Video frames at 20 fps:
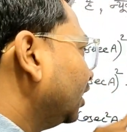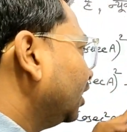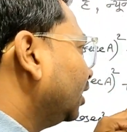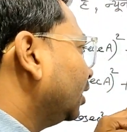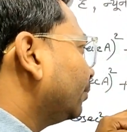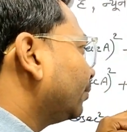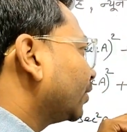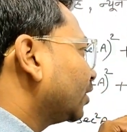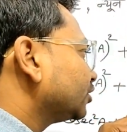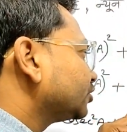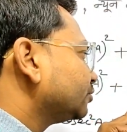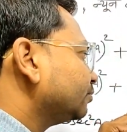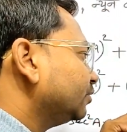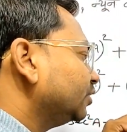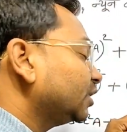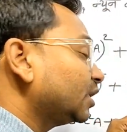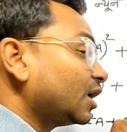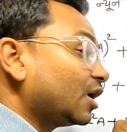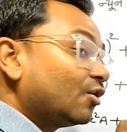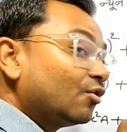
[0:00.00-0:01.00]
ए प्लस
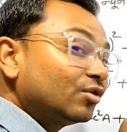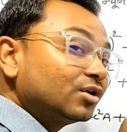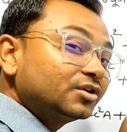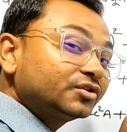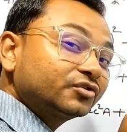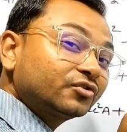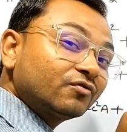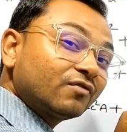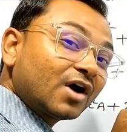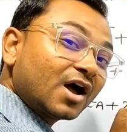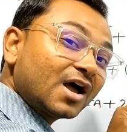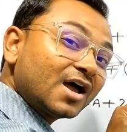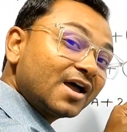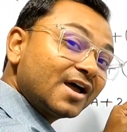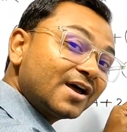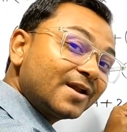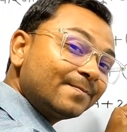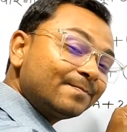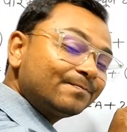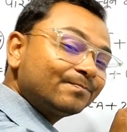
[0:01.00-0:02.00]
बी का होल
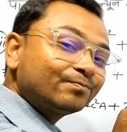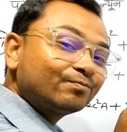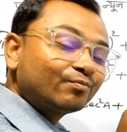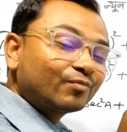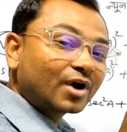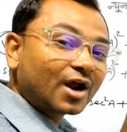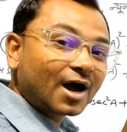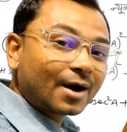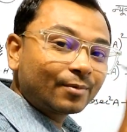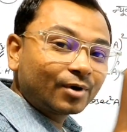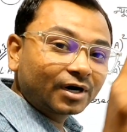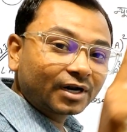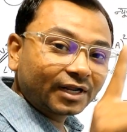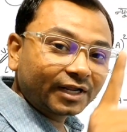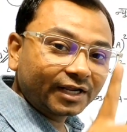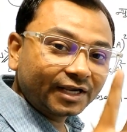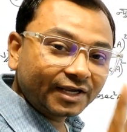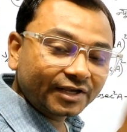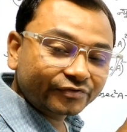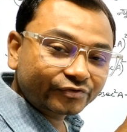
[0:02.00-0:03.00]
स्क्वायर बराबर
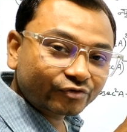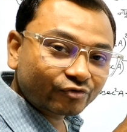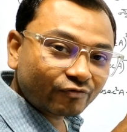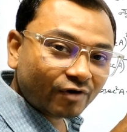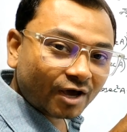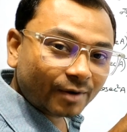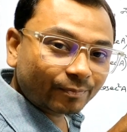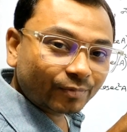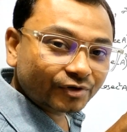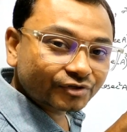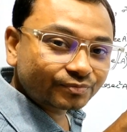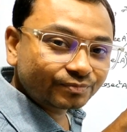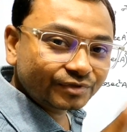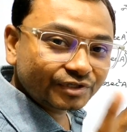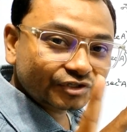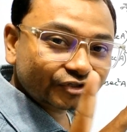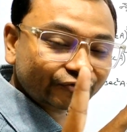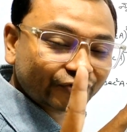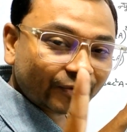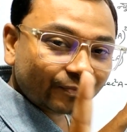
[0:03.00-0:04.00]
ए स्क्वायर प्लस
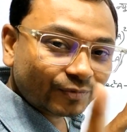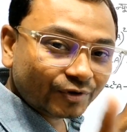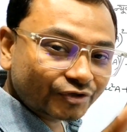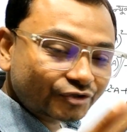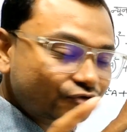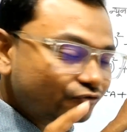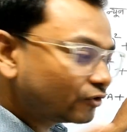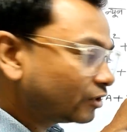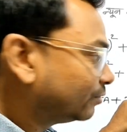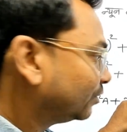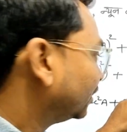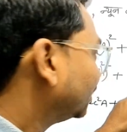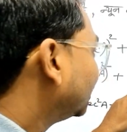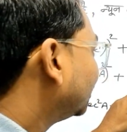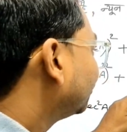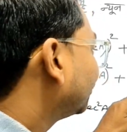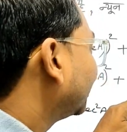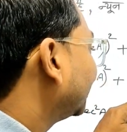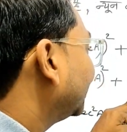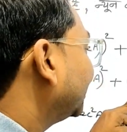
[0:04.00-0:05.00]
बी स्क्वायर प्लस टू ए बी
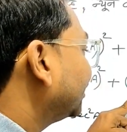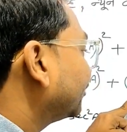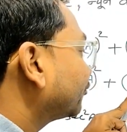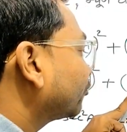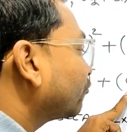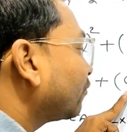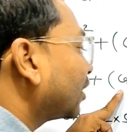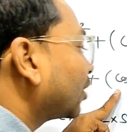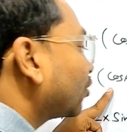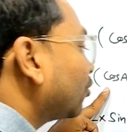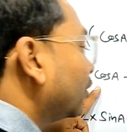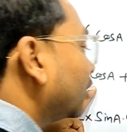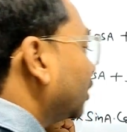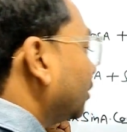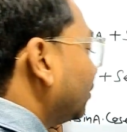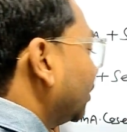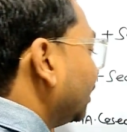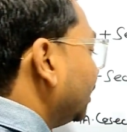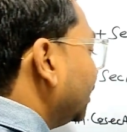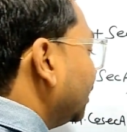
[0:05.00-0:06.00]
तो ए स्क्वायर कौन
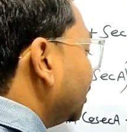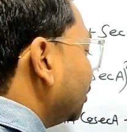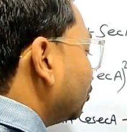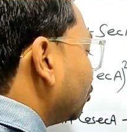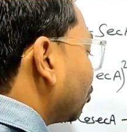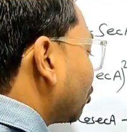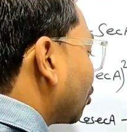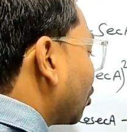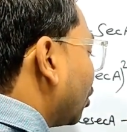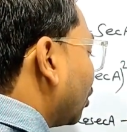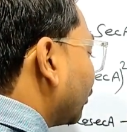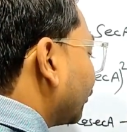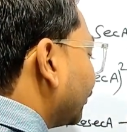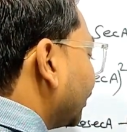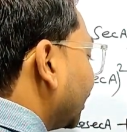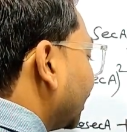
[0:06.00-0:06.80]
है भाई तो कॉस